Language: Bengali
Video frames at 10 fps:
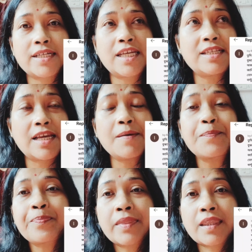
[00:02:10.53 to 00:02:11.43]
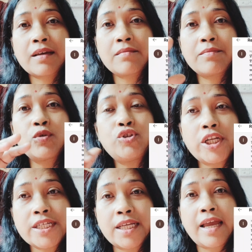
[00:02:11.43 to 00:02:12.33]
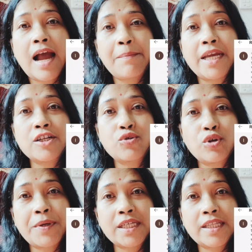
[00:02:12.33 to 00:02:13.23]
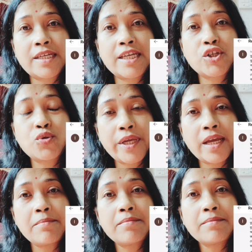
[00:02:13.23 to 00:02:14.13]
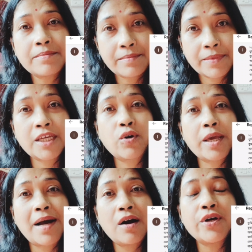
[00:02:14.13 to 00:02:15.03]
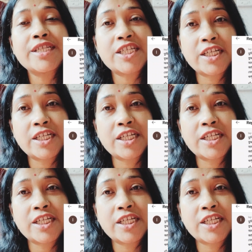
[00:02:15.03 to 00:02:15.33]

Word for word: লাগছে যে উজ্জ্বলের সাথে আমি আর সুতোপা যাতে গিয়ে শুয়ে কি করে মা হয়েছে